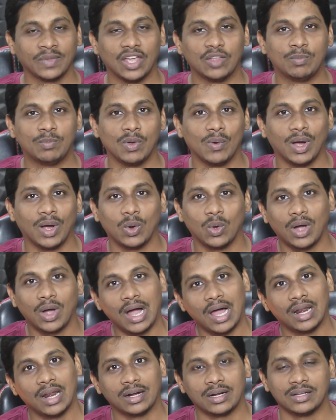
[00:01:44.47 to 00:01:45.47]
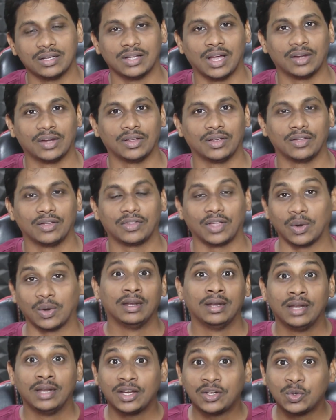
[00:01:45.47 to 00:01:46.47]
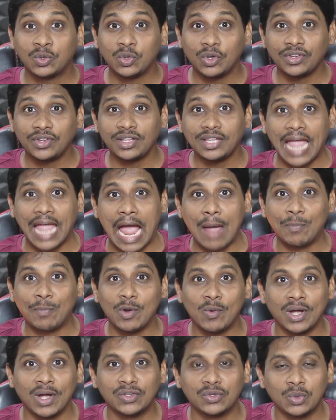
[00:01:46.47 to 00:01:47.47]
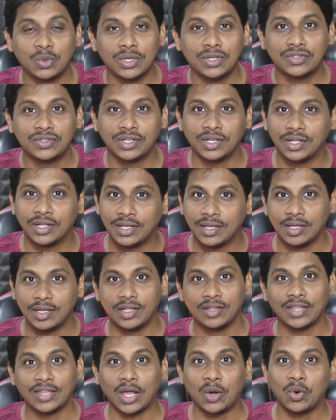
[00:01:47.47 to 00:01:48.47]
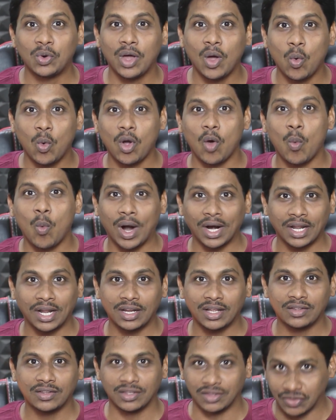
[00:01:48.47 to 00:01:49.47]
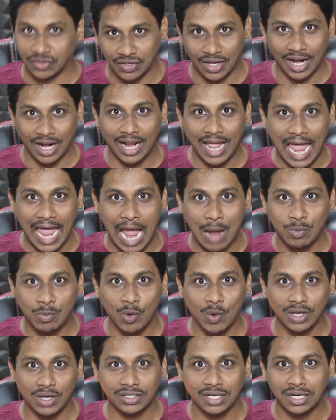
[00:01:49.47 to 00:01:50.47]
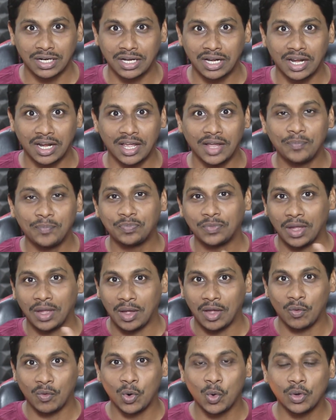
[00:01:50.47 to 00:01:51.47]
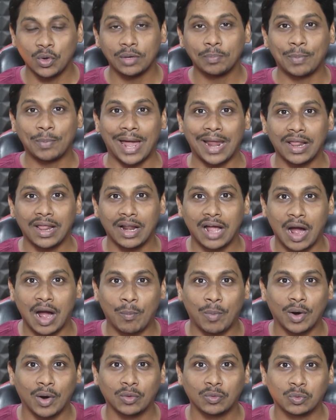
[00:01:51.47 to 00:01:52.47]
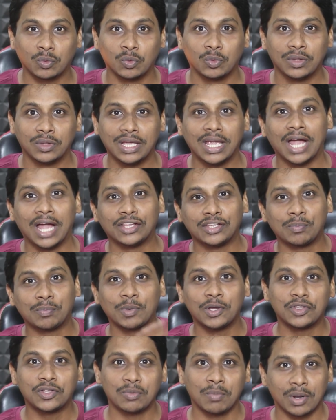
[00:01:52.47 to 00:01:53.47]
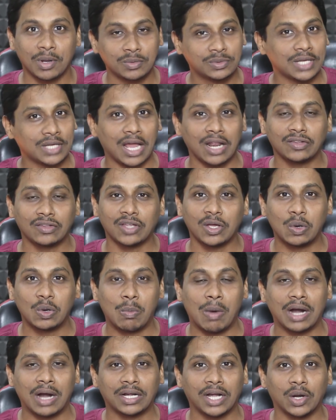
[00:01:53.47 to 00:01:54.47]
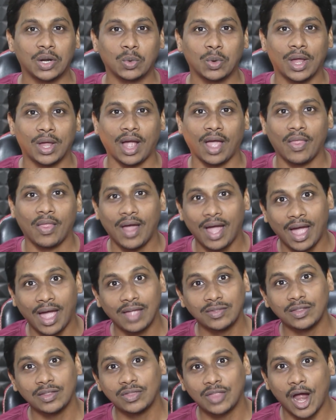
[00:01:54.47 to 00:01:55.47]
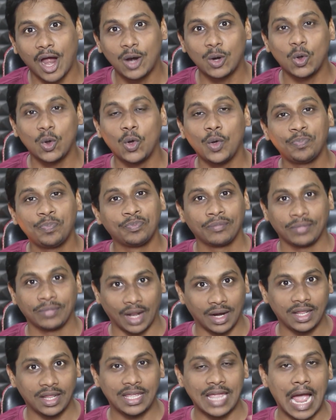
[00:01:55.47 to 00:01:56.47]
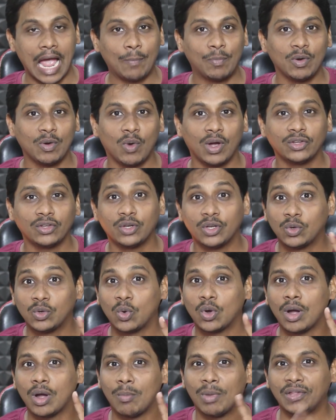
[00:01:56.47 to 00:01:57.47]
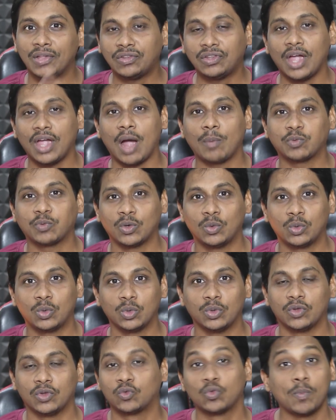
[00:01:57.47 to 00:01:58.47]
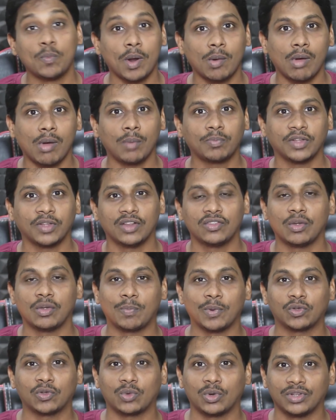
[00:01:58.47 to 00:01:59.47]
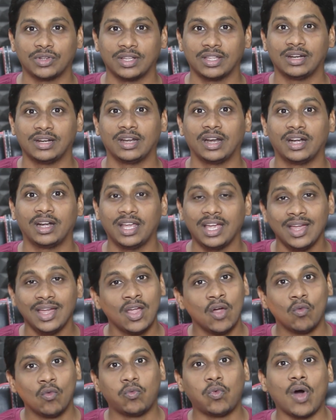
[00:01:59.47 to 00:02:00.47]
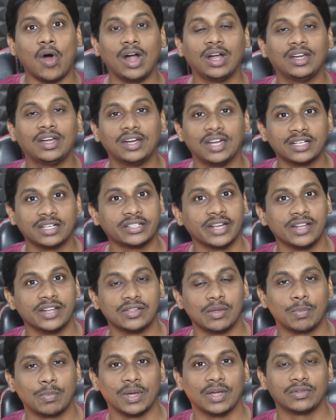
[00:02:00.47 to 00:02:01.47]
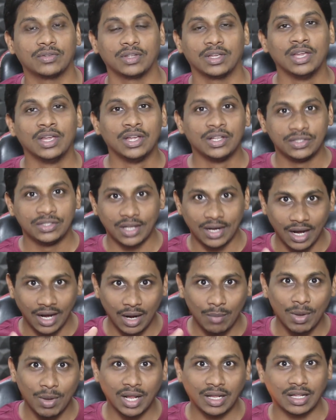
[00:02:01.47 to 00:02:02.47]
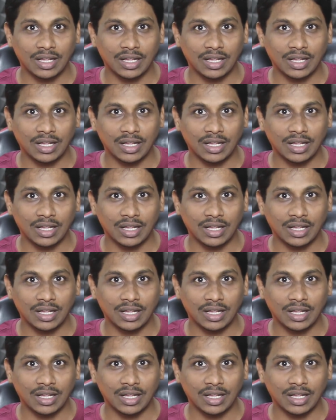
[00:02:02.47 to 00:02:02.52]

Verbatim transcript: ఎస్బీ వాళ్ళు ఒక అలర్ట్ని జారీ చేశారు నెక్స్ట్ న్యూస్ వచ్చేసి యాపిల్ వాచ్ గురించి ఈసారి కూడా ఒక వండర్ చేసింది జనరల్గా యాపిల్ వాచ్ అంటేనే ఎవరో ఒకరి ప్రాణాలు కాపాడుతుంది అని చెప్పేసి మనం చాలాసార్లు మాట్లాడుకున్నాం కదా అయితే దాంట్లో అంటే యాపిల్ వాచ్లో ఇంకొక మంచి ఆప్షన్ ఉంటుంది సూపర్ ఆప్షన్ అని చెప్పేసుకోవచ్చు ఏంటంటే ఫాల్ డిటెక్షన్ అని చెప్పేసి జనరల్గా మనం